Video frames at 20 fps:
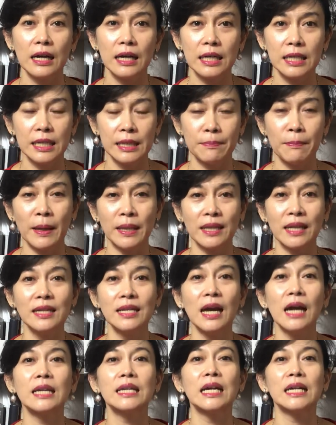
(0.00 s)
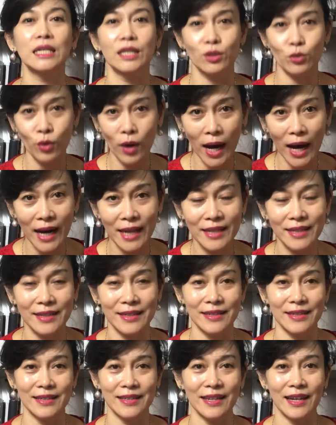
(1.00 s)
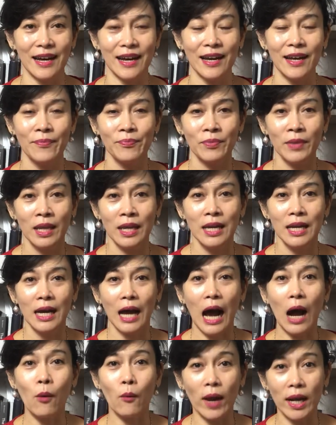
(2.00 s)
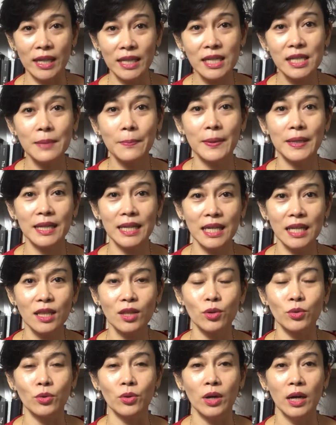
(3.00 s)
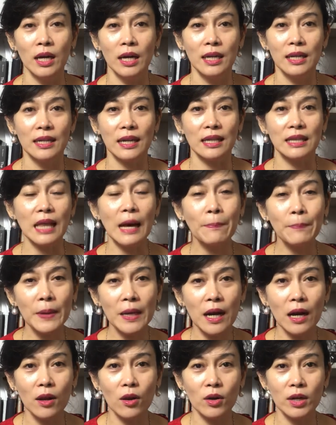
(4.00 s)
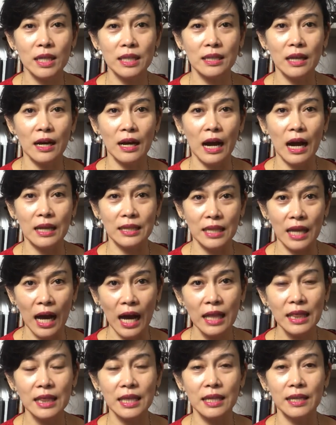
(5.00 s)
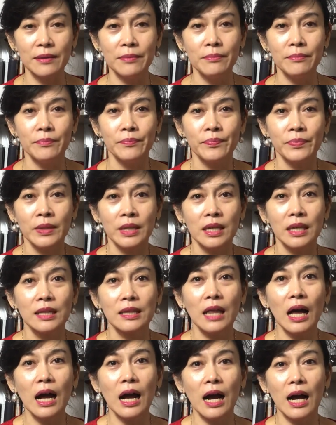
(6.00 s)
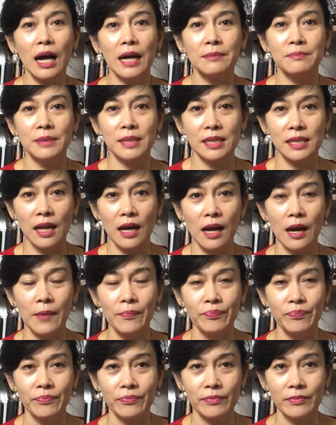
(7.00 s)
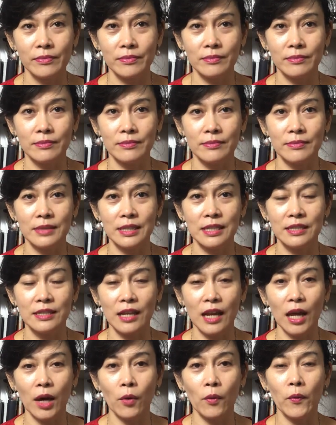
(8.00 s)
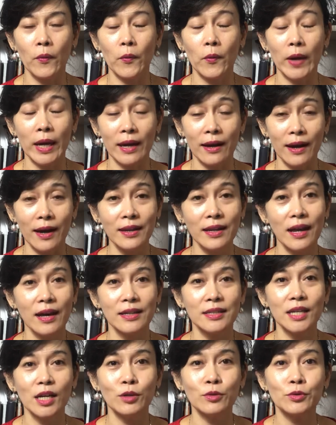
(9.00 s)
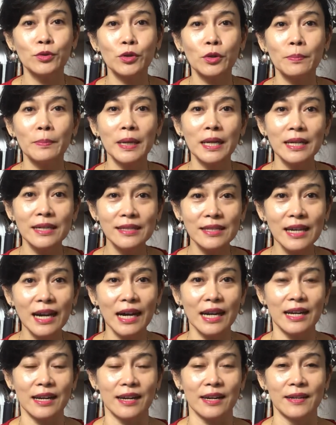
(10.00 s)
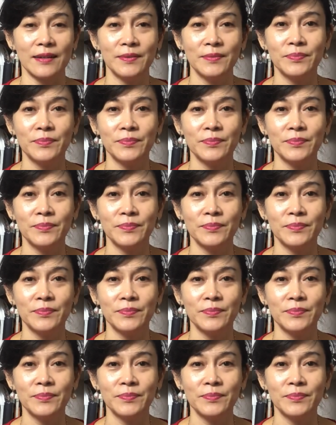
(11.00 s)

kenikmatan yang dari Tuhan. Nah, awalnya seperti itu. Nah, tapi kalau kita nggak hati-hati, kita akan bisa mm, diselewengkan hanya untuk mengejar